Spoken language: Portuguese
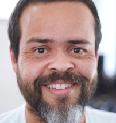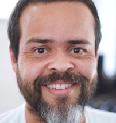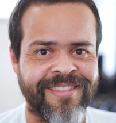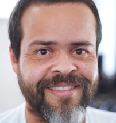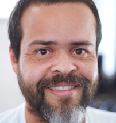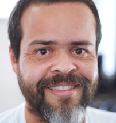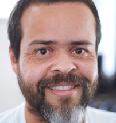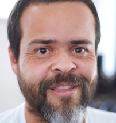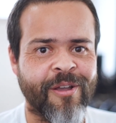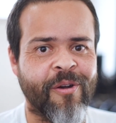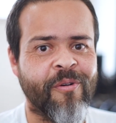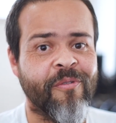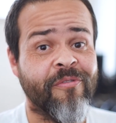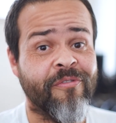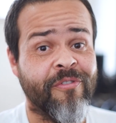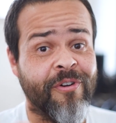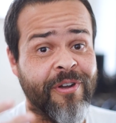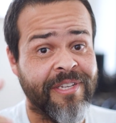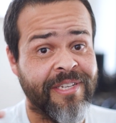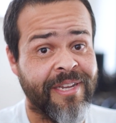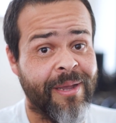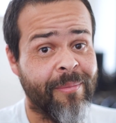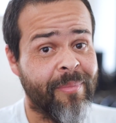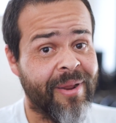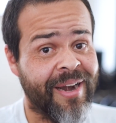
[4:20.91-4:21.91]
Então, um
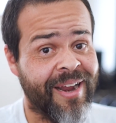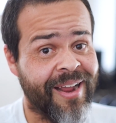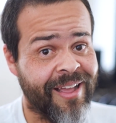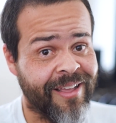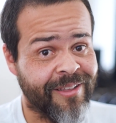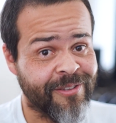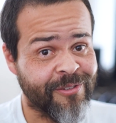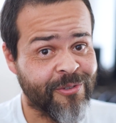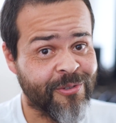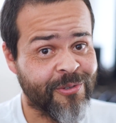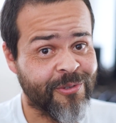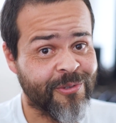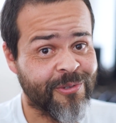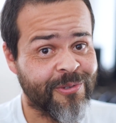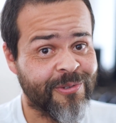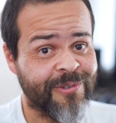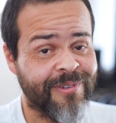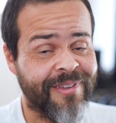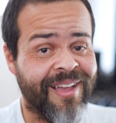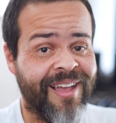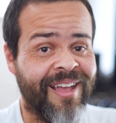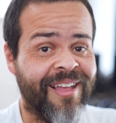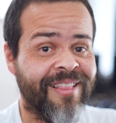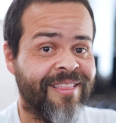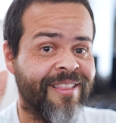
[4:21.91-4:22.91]
forte abraço,
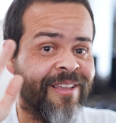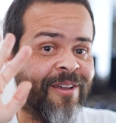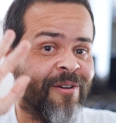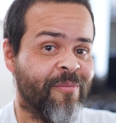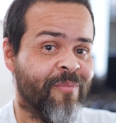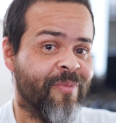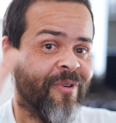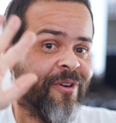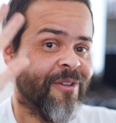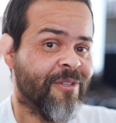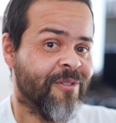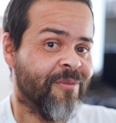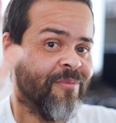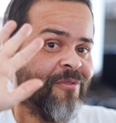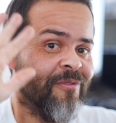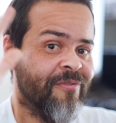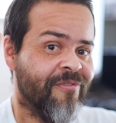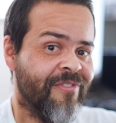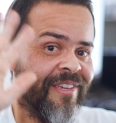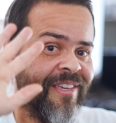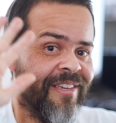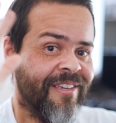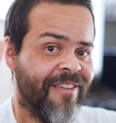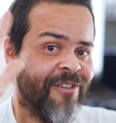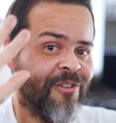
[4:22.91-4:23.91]
até o próximo
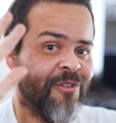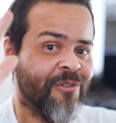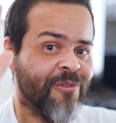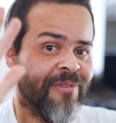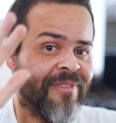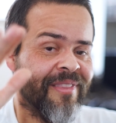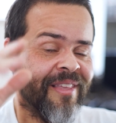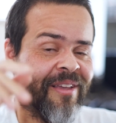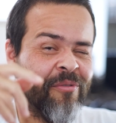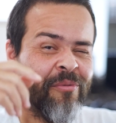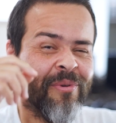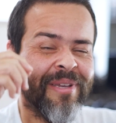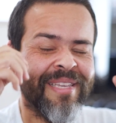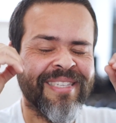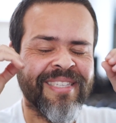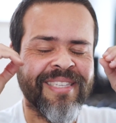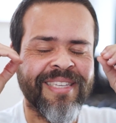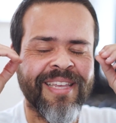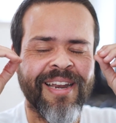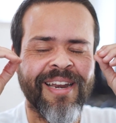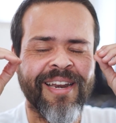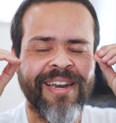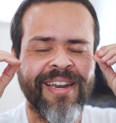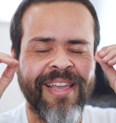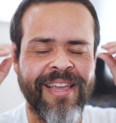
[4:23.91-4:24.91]
vídeo, tenha uma
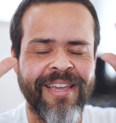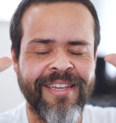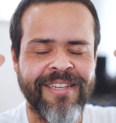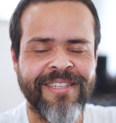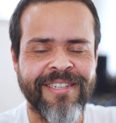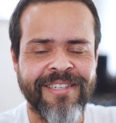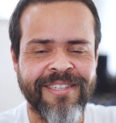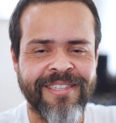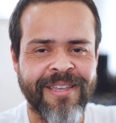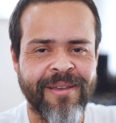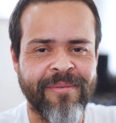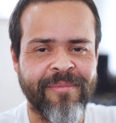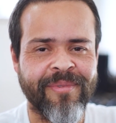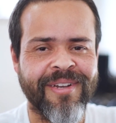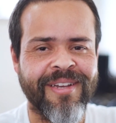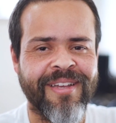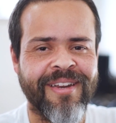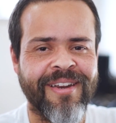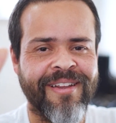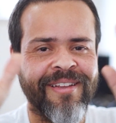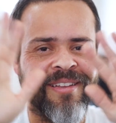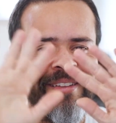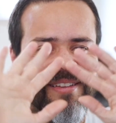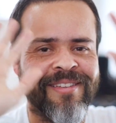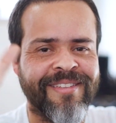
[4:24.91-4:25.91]
excelente
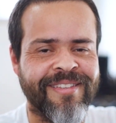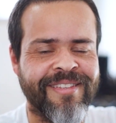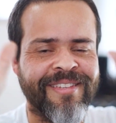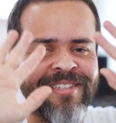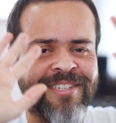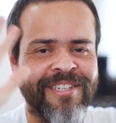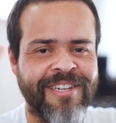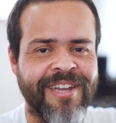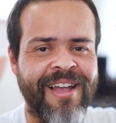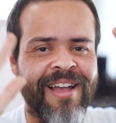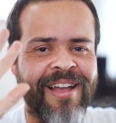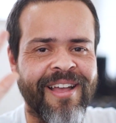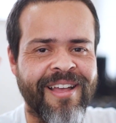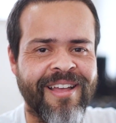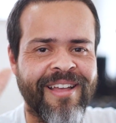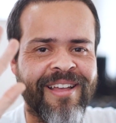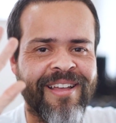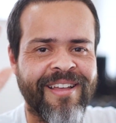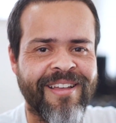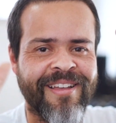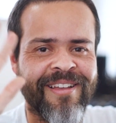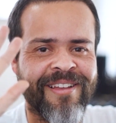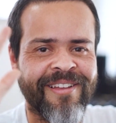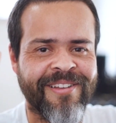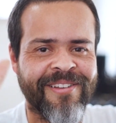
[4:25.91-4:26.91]
semana,
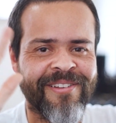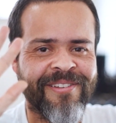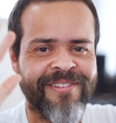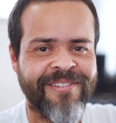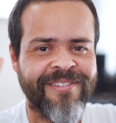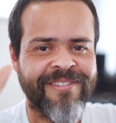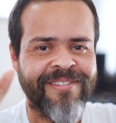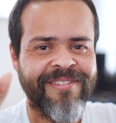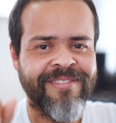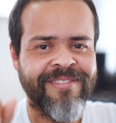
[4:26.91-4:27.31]
tchau!